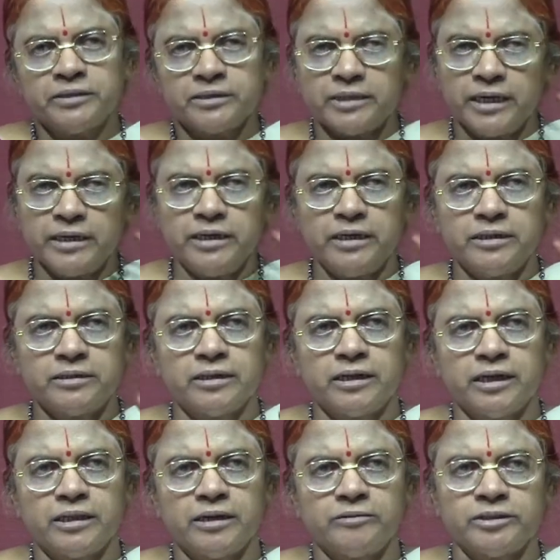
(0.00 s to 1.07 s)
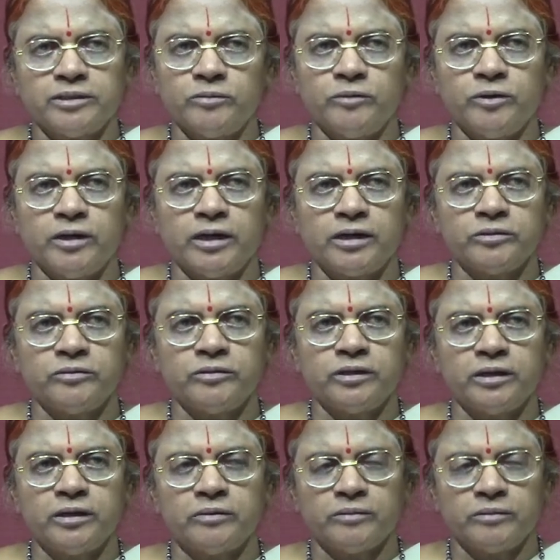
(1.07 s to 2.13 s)
சங்கு எடுத்து காதில் வச்சா ஓங்கார துணி
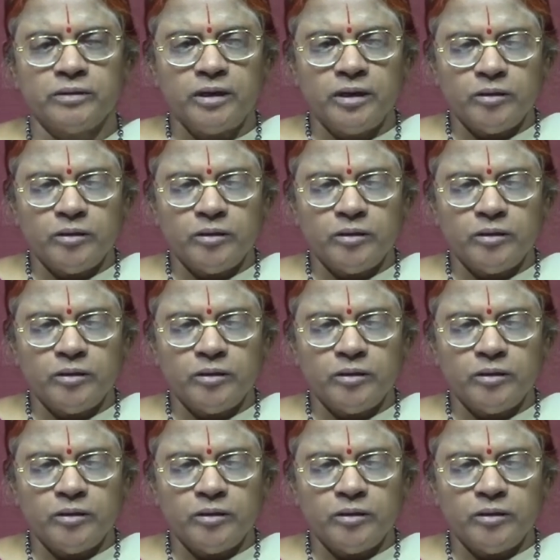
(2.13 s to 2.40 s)
கேட்கும்